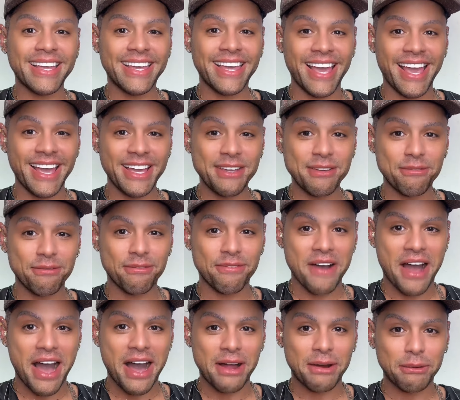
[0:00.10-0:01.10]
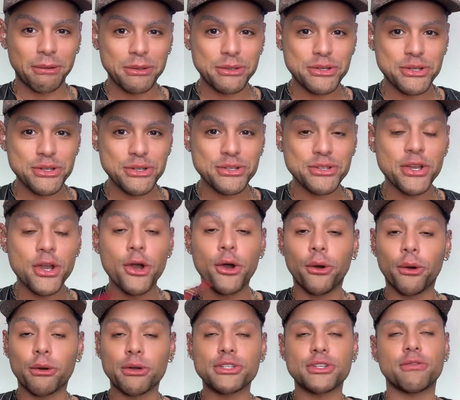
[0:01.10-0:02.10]
Keifalos.
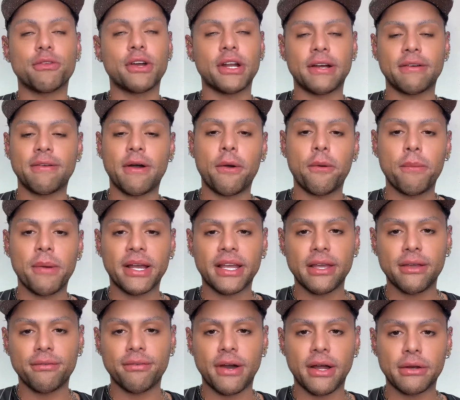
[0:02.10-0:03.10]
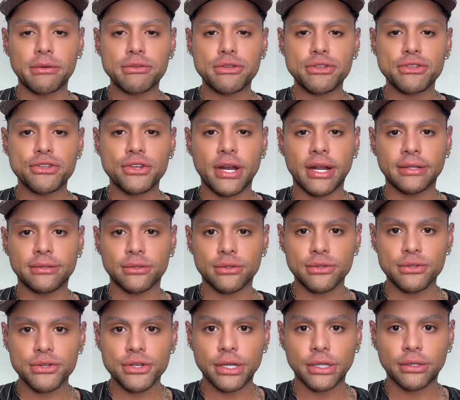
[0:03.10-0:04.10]
Hoje eu vou gravar uma Keifalos direto
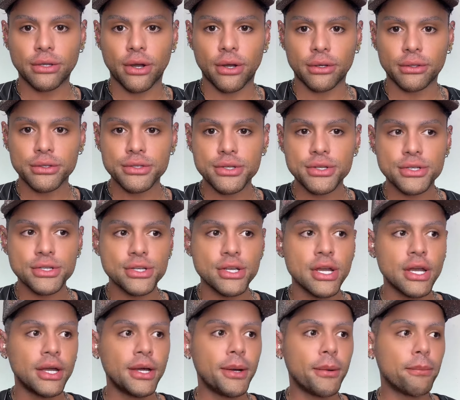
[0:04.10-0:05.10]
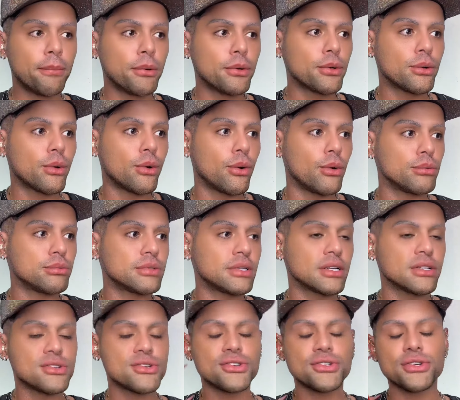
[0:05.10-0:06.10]
dos TikToks, por
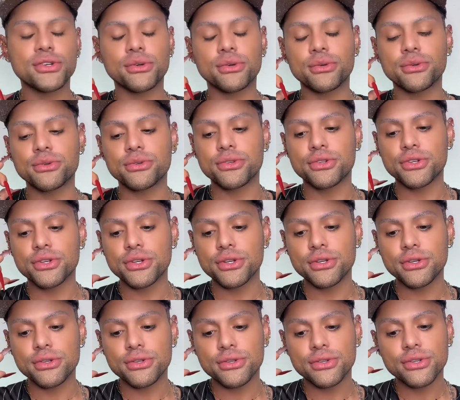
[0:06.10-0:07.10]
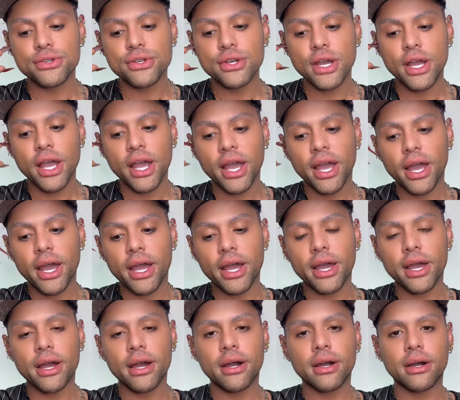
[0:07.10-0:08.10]
conta de hoje
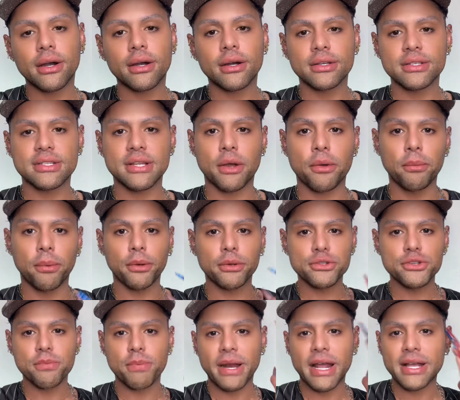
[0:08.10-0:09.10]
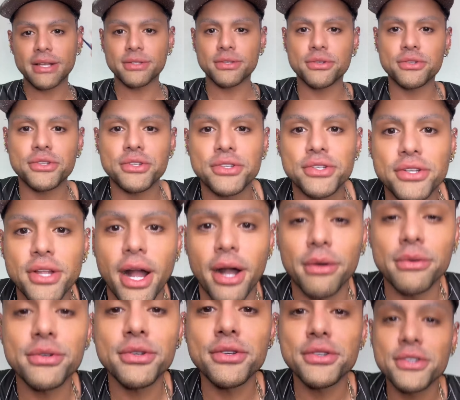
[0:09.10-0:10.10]
é, está com um pouco de pressa, os
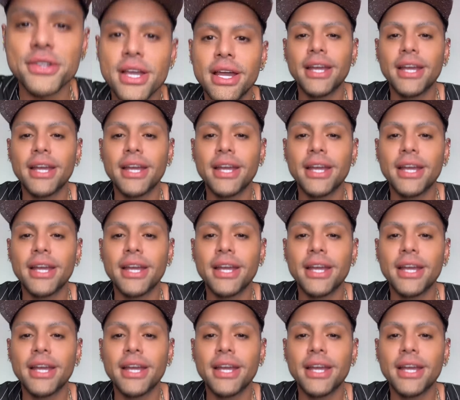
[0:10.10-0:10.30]
destalches.